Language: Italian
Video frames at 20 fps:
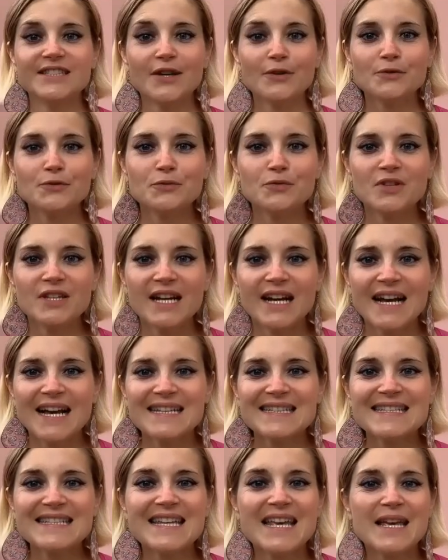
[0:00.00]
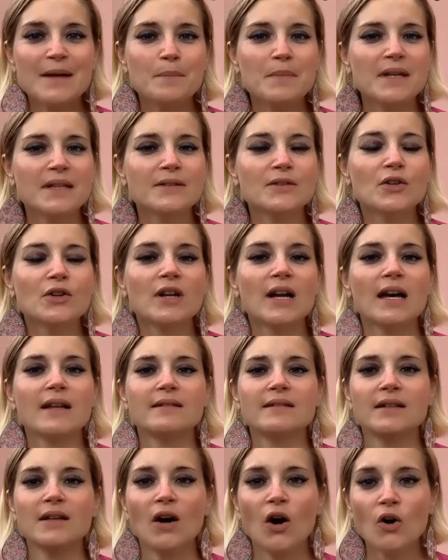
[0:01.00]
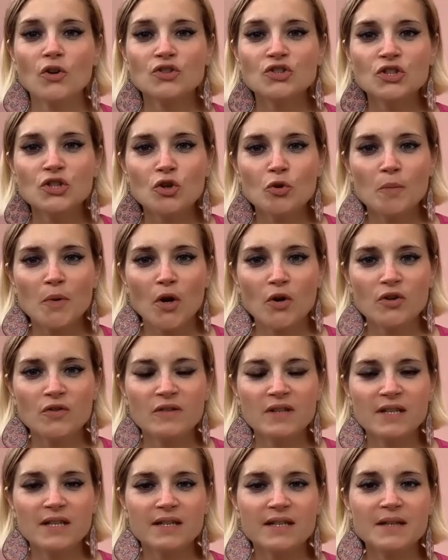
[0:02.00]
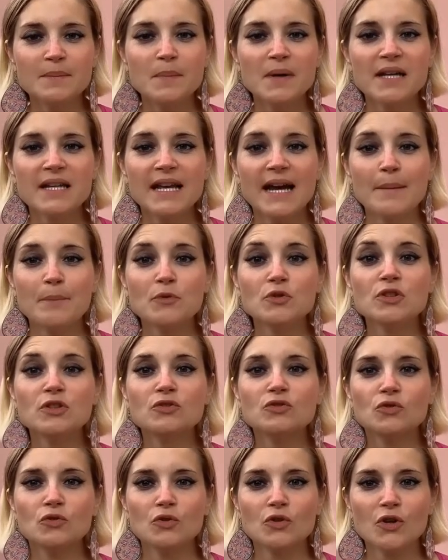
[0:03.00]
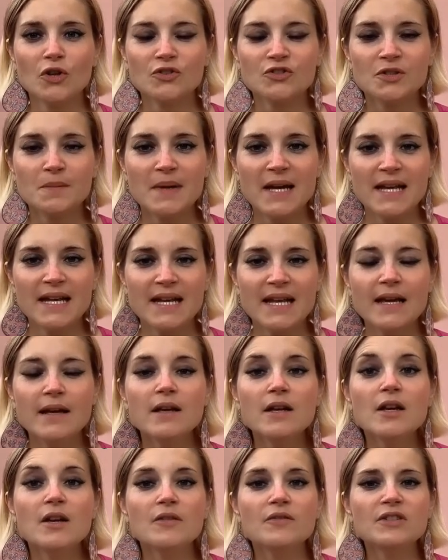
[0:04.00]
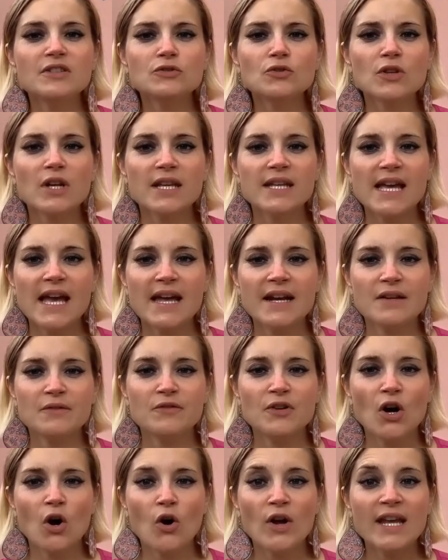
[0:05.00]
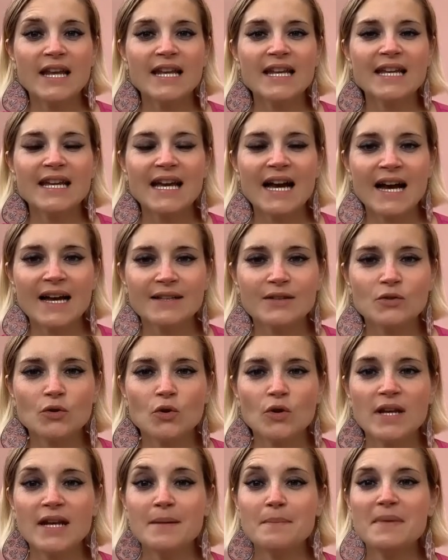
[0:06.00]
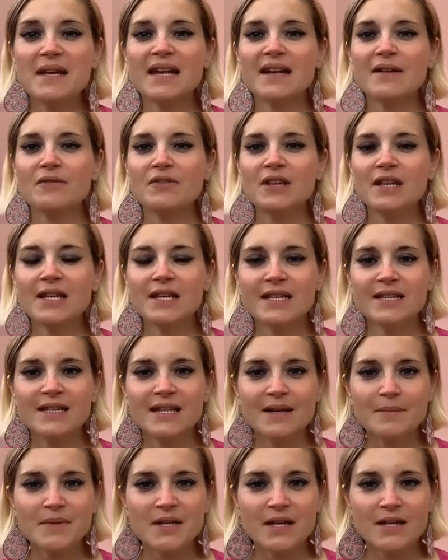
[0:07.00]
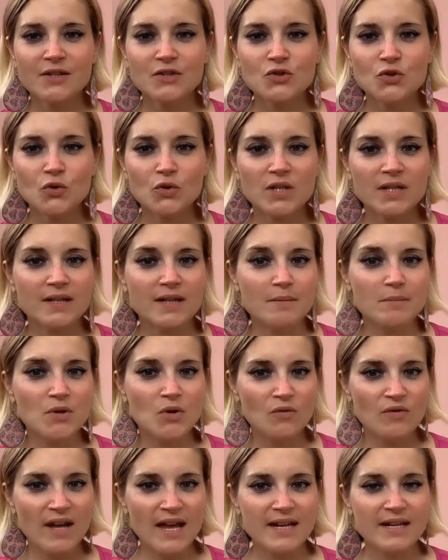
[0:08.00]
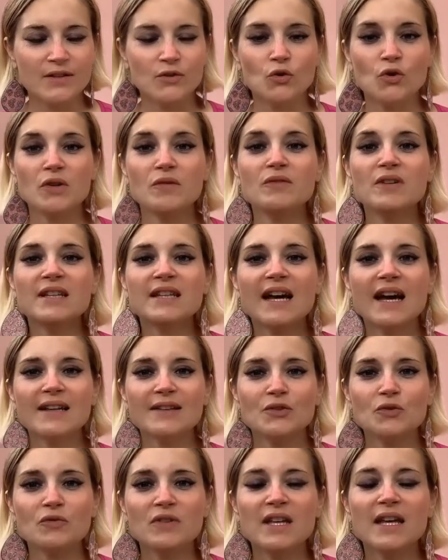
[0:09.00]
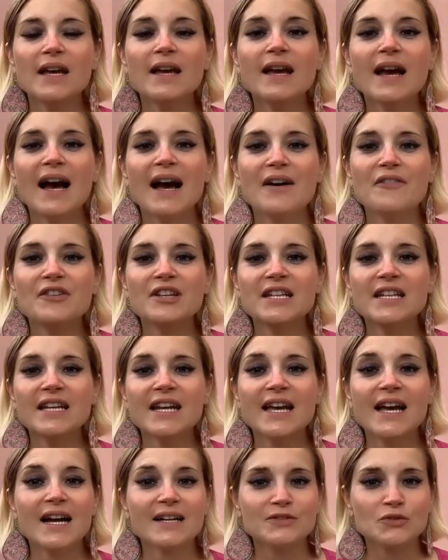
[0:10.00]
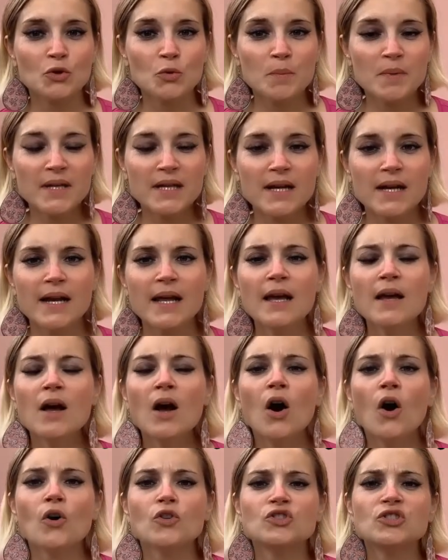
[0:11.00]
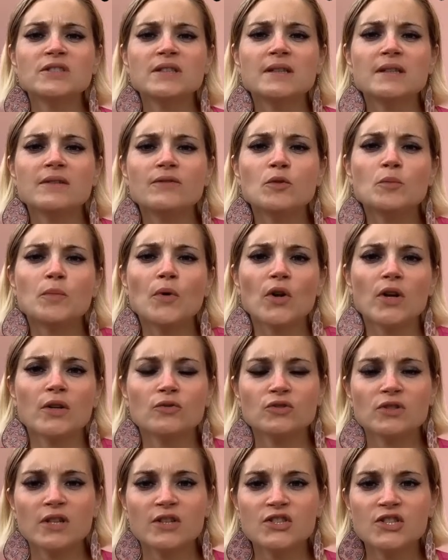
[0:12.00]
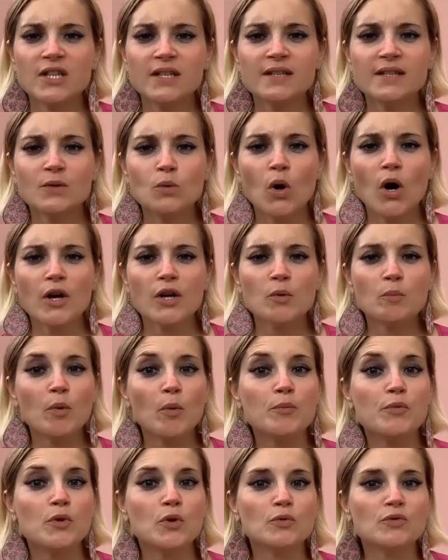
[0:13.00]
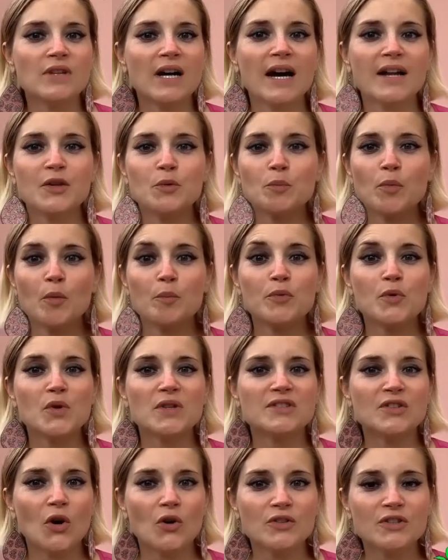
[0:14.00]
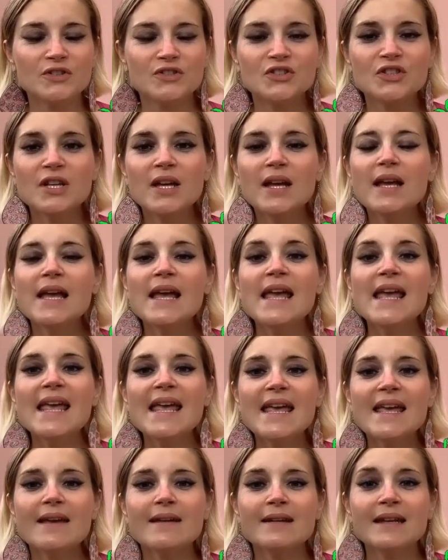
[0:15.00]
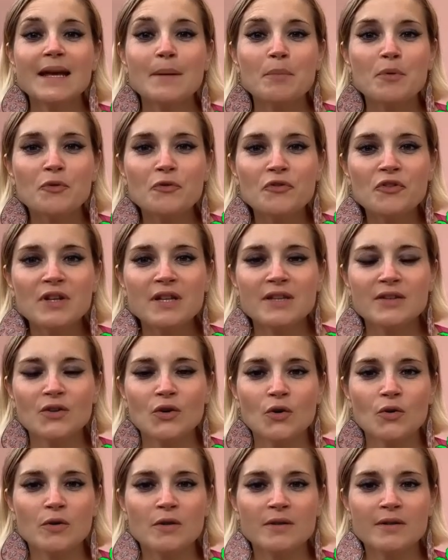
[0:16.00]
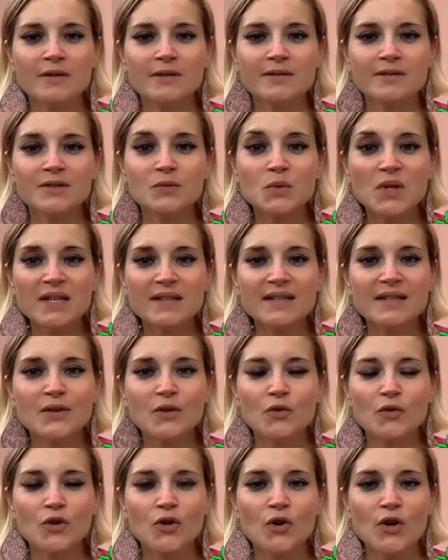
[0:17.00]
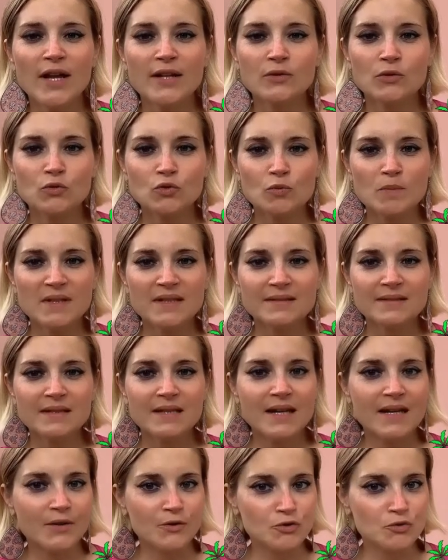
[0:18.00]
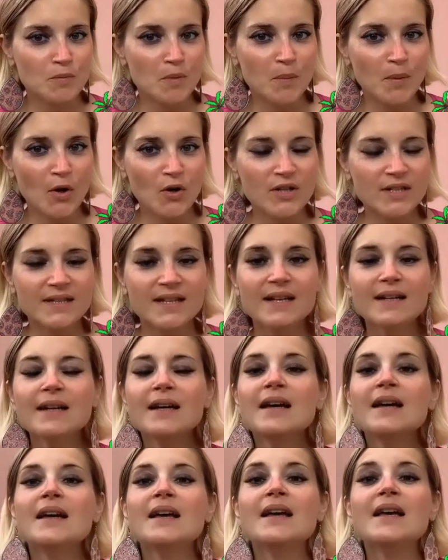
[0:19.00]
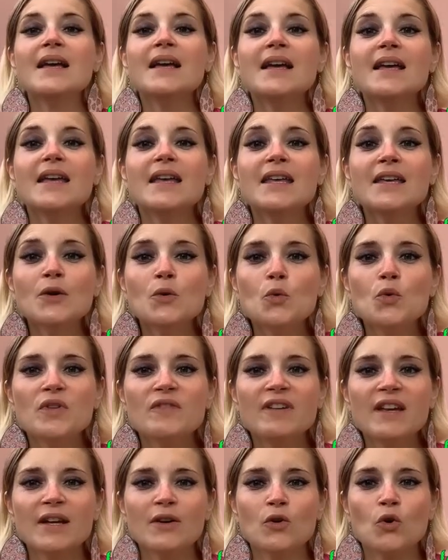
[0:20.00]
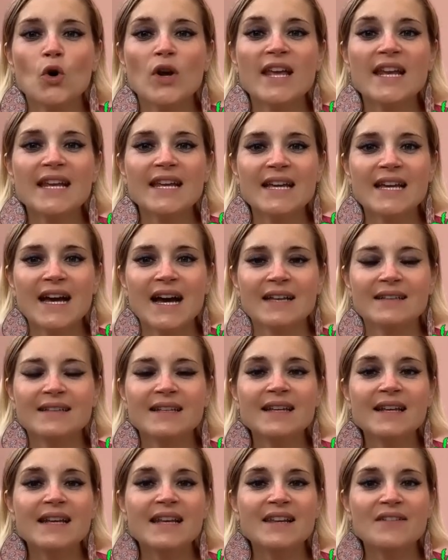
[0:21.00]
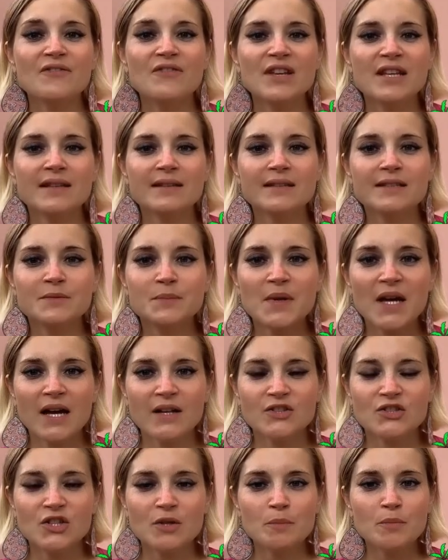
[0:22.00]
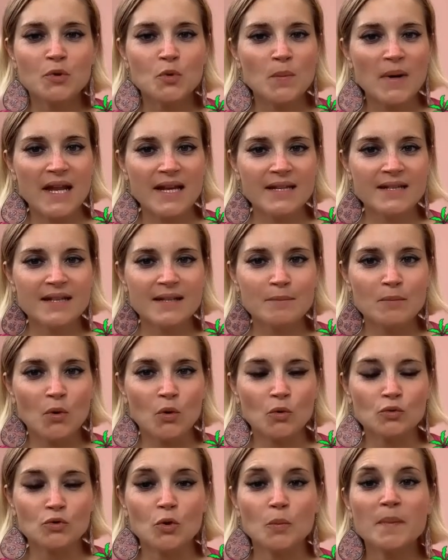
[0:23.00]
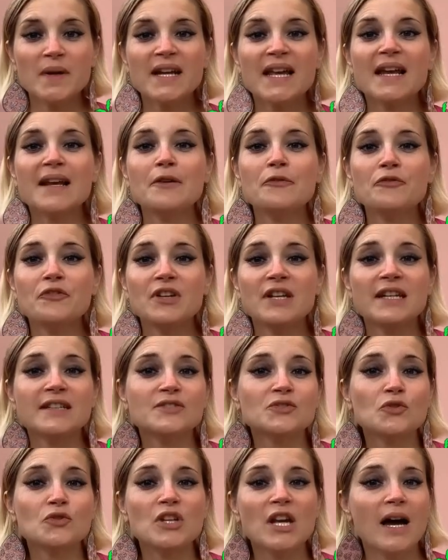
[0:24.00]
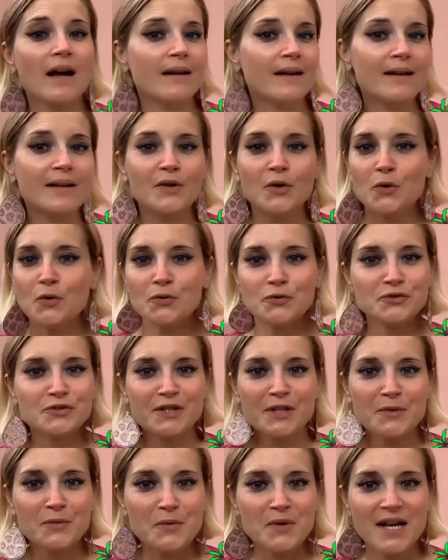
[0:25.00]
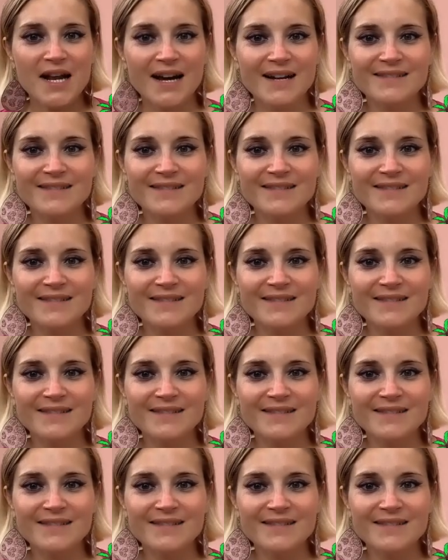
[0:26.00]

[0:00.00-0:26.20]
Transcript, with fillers: Ciao a tutti ragazzi e bentornati. Oggi come ogni venerdì parliamo di solo cose belle. Visto che ieri vi ho elencato le meraviglie della mia regione, del mio Veneto, invitandovi a venire a scoprirle, oggi sentivo un po' la nostalgia di luoghi un po' più lontani, un po' più esotici e ne approfitto eh, di un articolo che ho letto sul mensile Cosmopolitan in cui vengono elencate le 20 spiagge più belle del mondo, perché alla fine sognare non costa nulla.